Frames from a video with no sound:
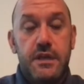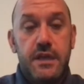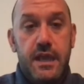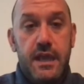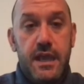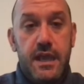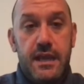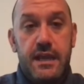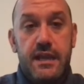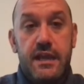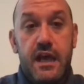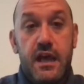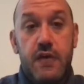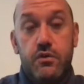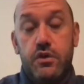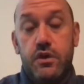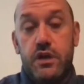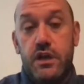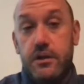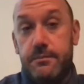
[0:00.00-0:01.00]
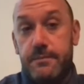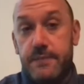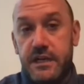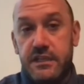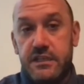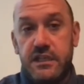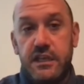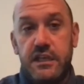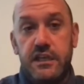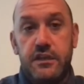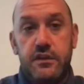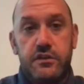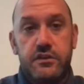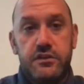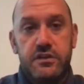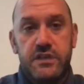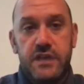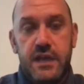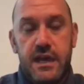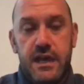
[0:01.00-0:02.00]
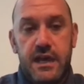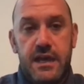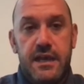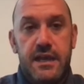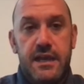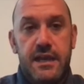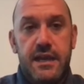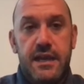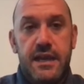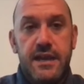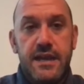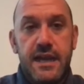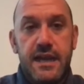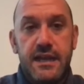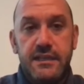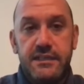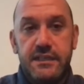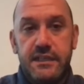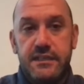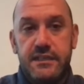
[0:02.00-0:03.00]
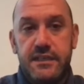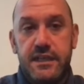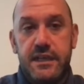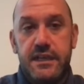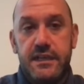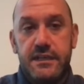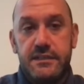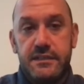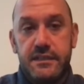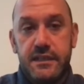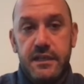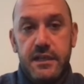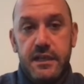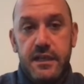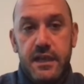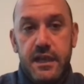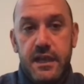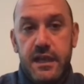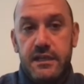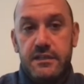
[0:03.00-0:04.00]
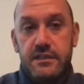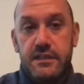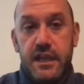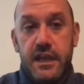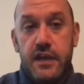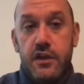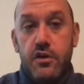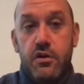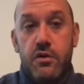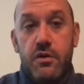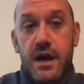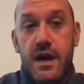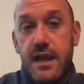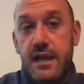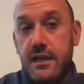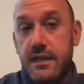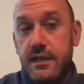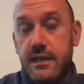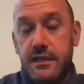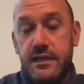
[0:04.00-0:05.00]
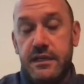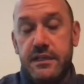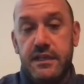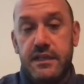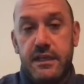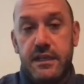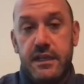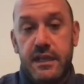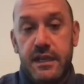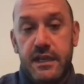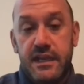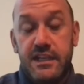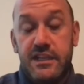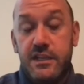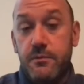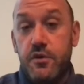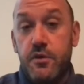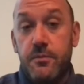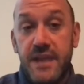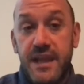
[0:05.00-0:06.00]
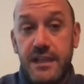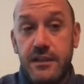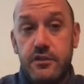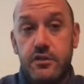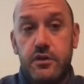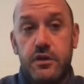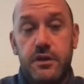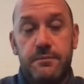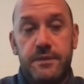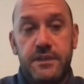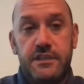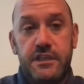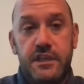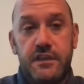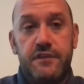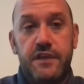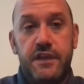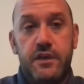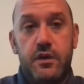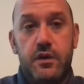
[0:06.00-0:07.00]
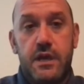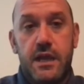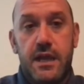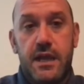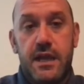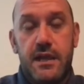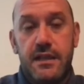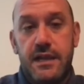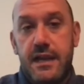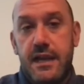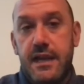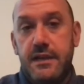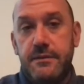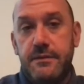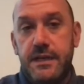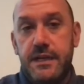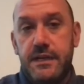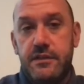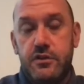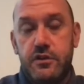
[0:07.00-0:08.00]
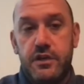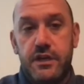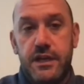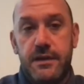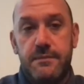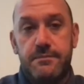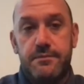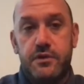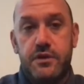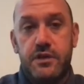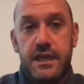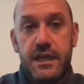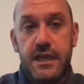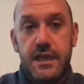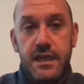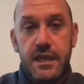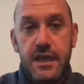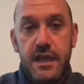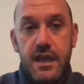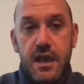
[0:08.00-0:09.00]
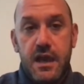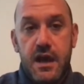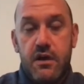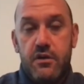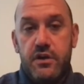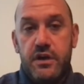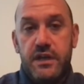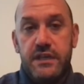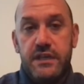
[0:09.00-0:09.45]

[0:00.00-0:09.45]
en cada uno de los partidos, o sea, el análisis es, es, global en este, en este momento específico la, de la, eliminatoria, porque ahora